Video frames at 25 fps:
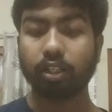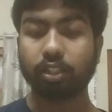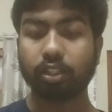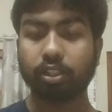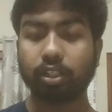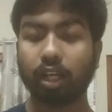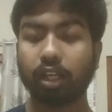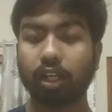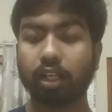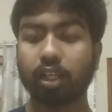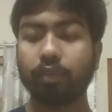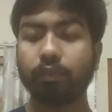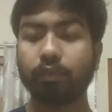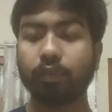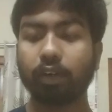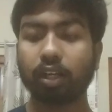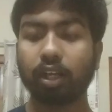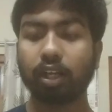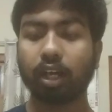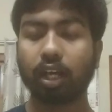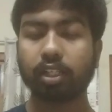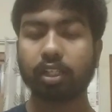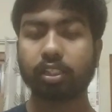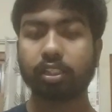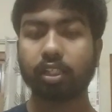সাকিব আল
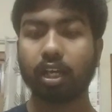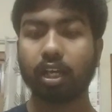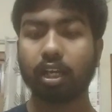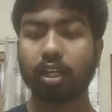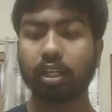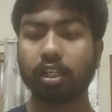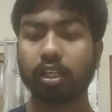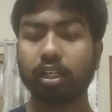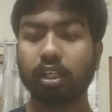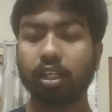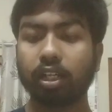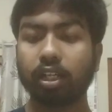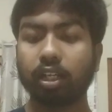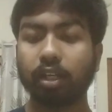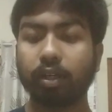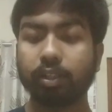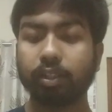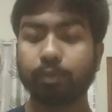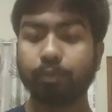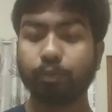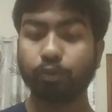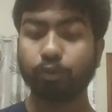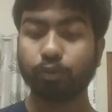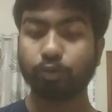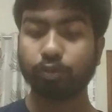হাসান
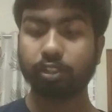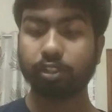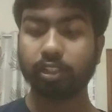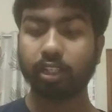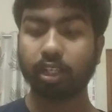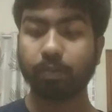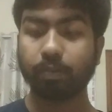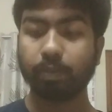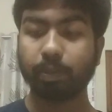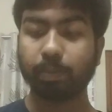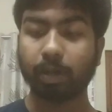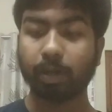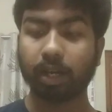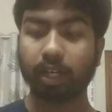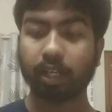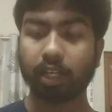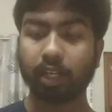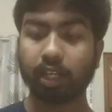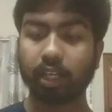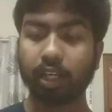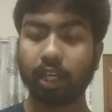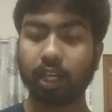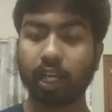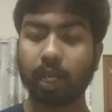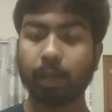পুরুষদের
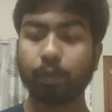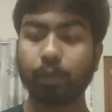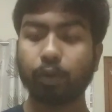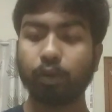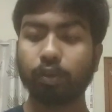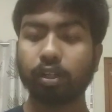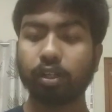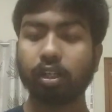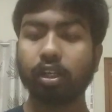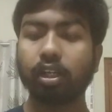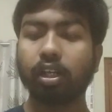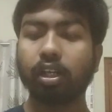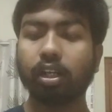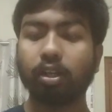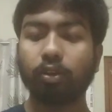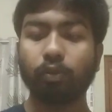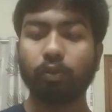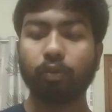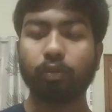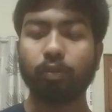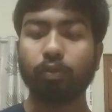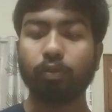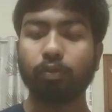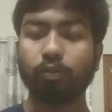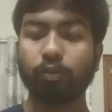বিভাগে এবং
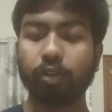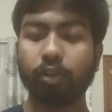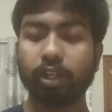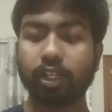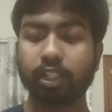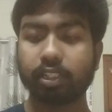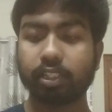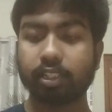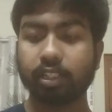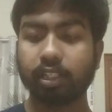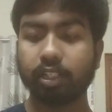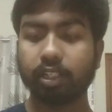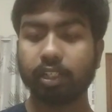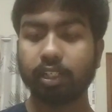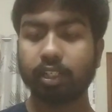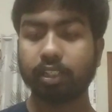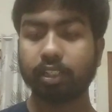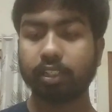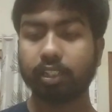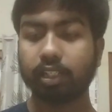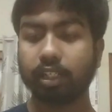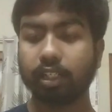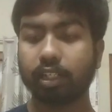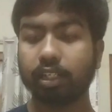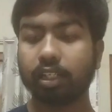ও ওয়েস্ট
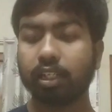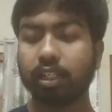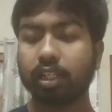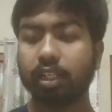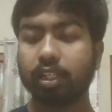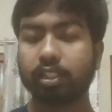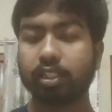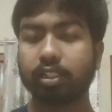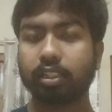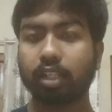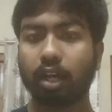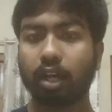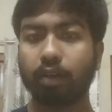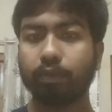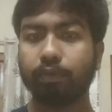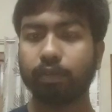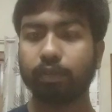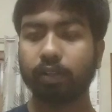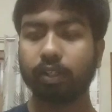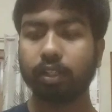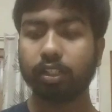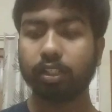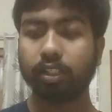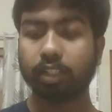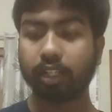ইন্ডিজের
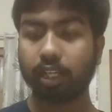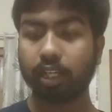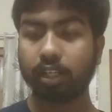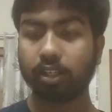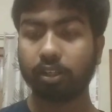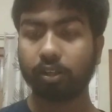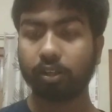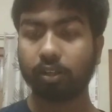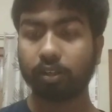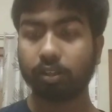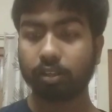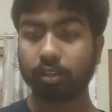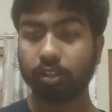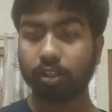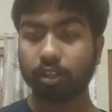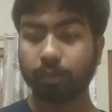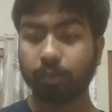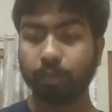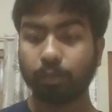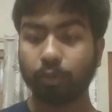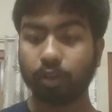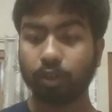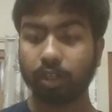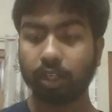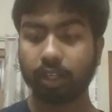স্ট্যাফনি টেইলর
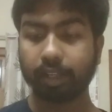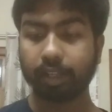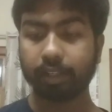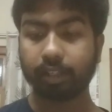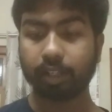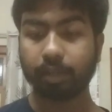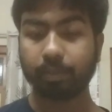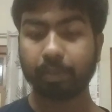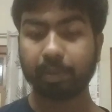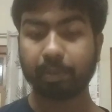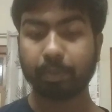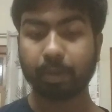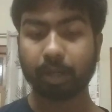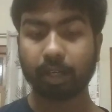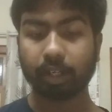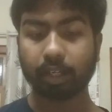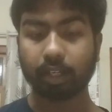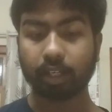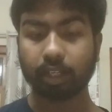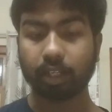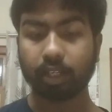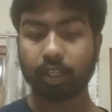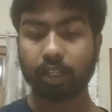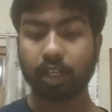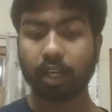মহিলাদের
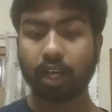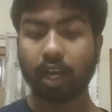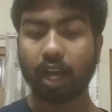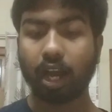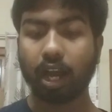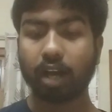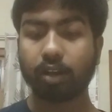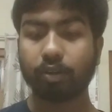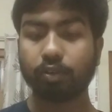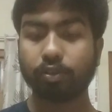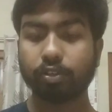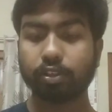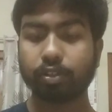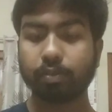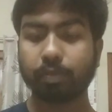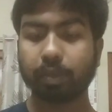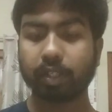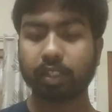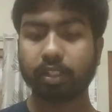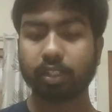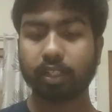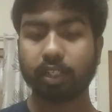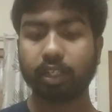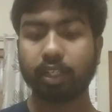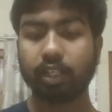বিভাগে আগস্ট
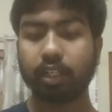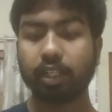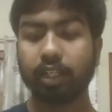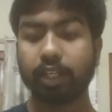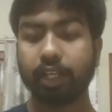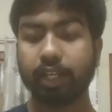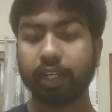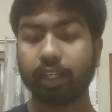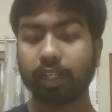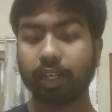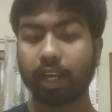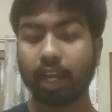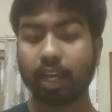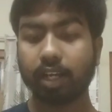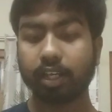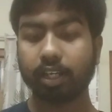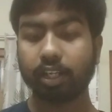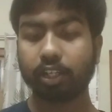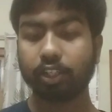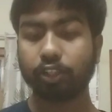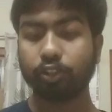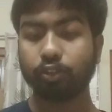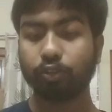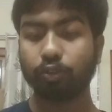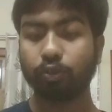মাসে
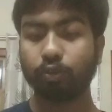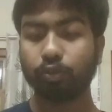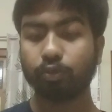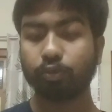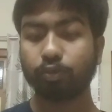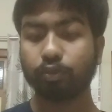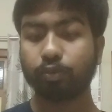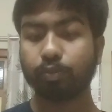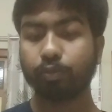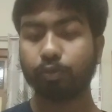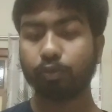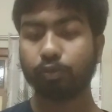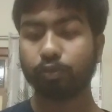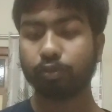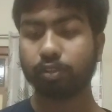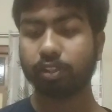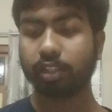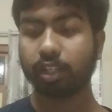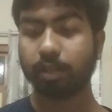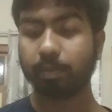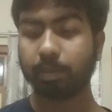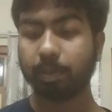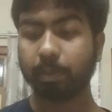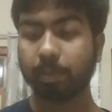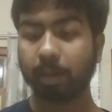ইংল্যান্ডের জো রুট
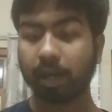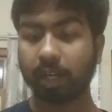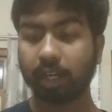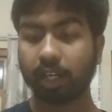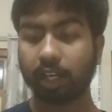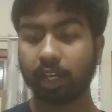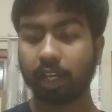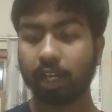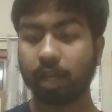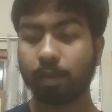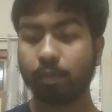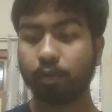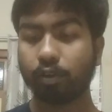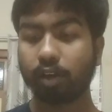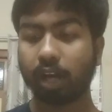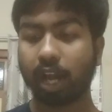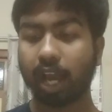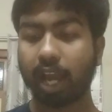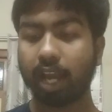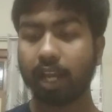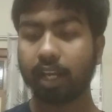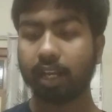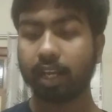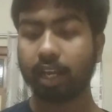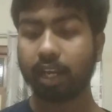পুরুষদের বিভাগে এবং
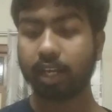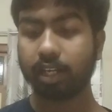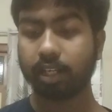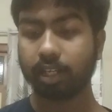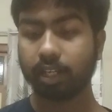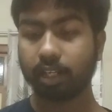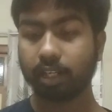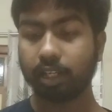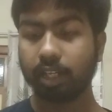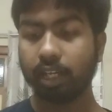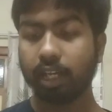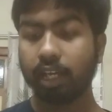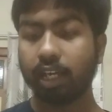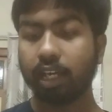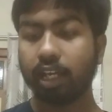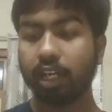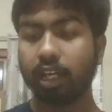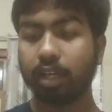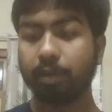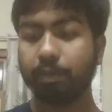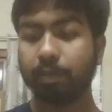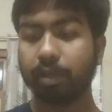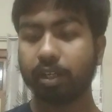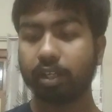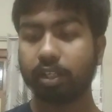আয়ারল্যান্ডের
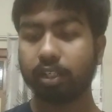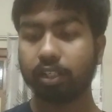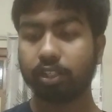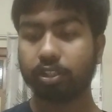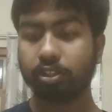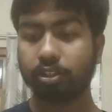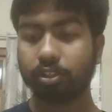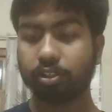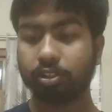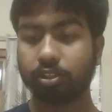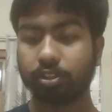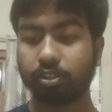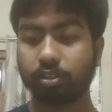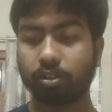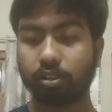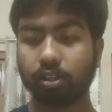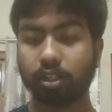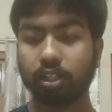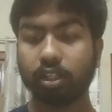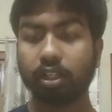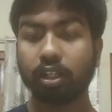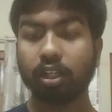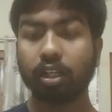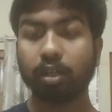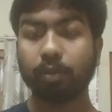ইমা রিচার্ডসন
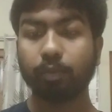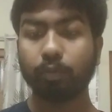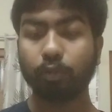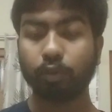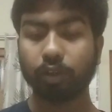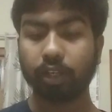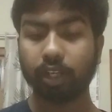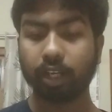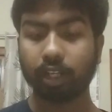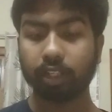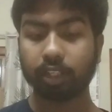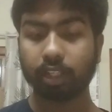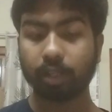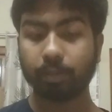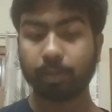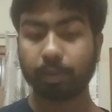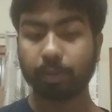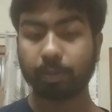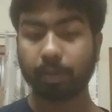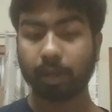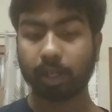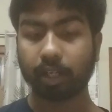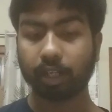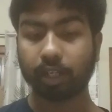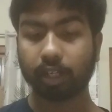মহিলাদের
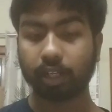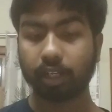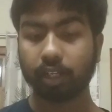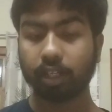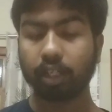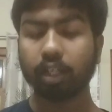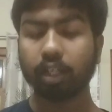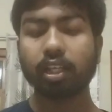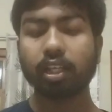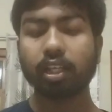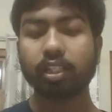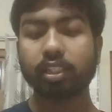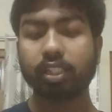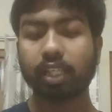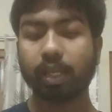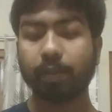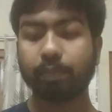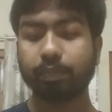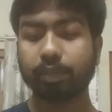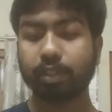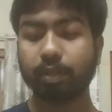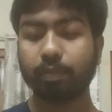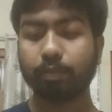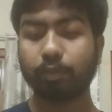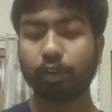বিভাগে
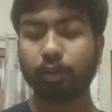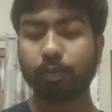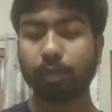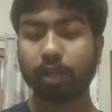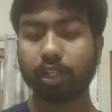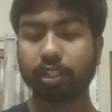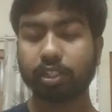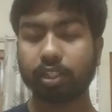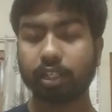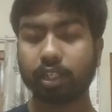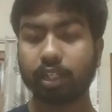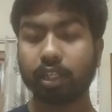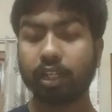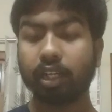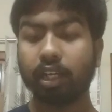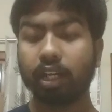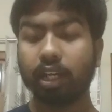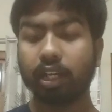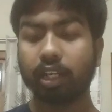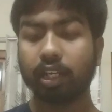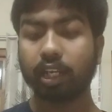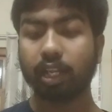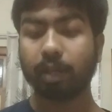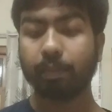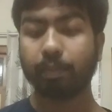সেপ্টেম্বর মাসে
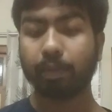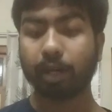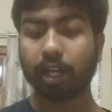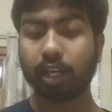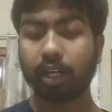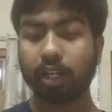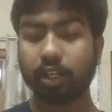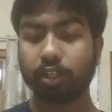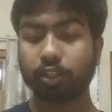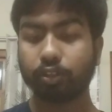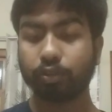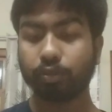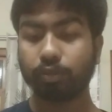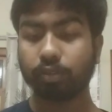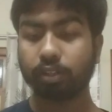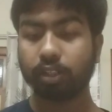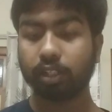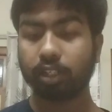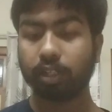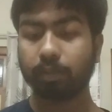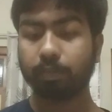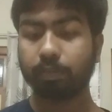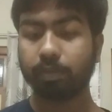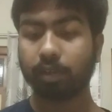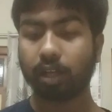নেপালের
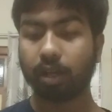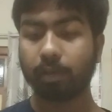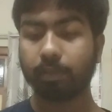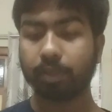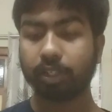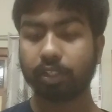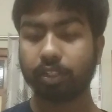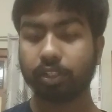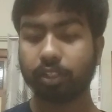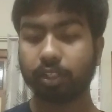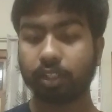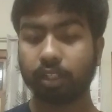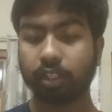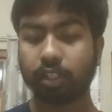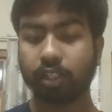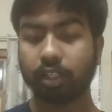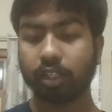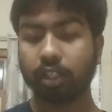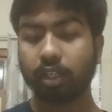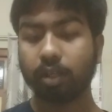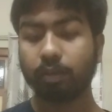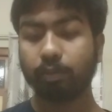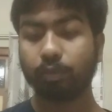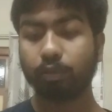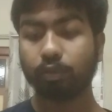সন্দীপ লামিচনে
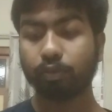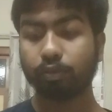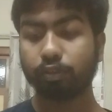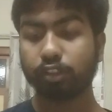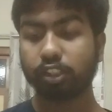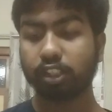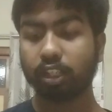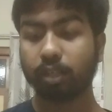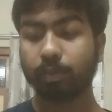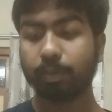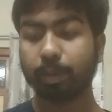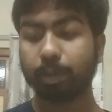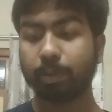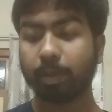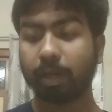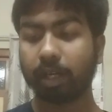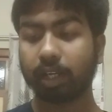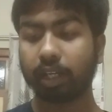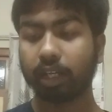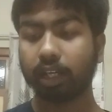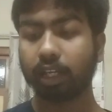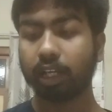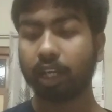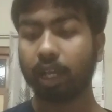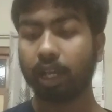পুরুষদের
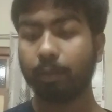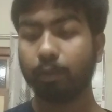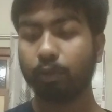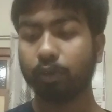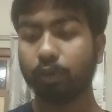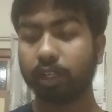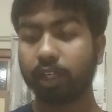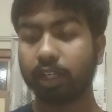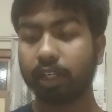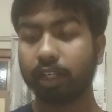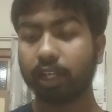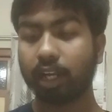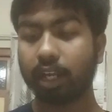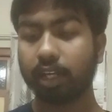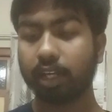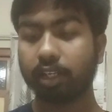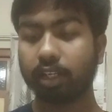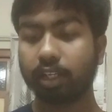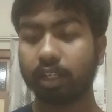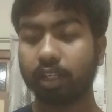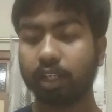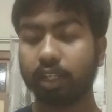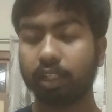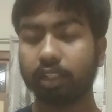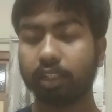বিভাগে এবং
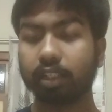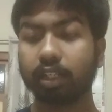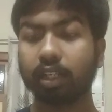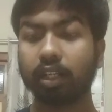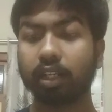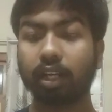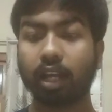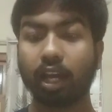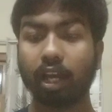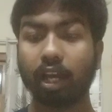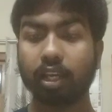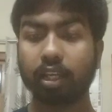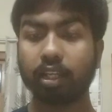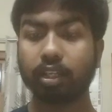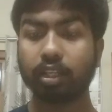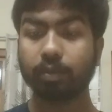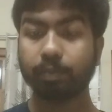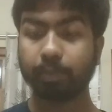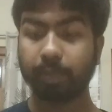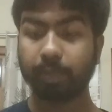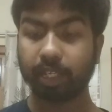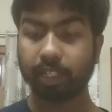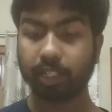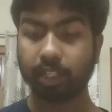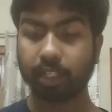ইংল্যান্ডের হিথার নাইট
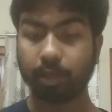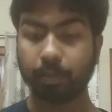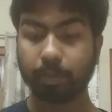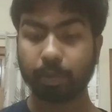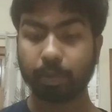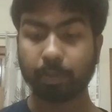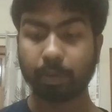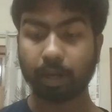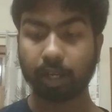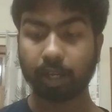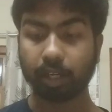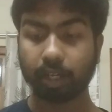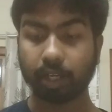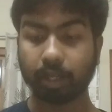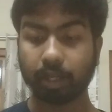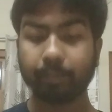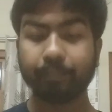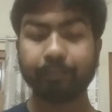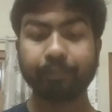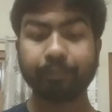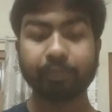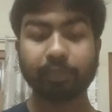মেয়েদের বিভাগে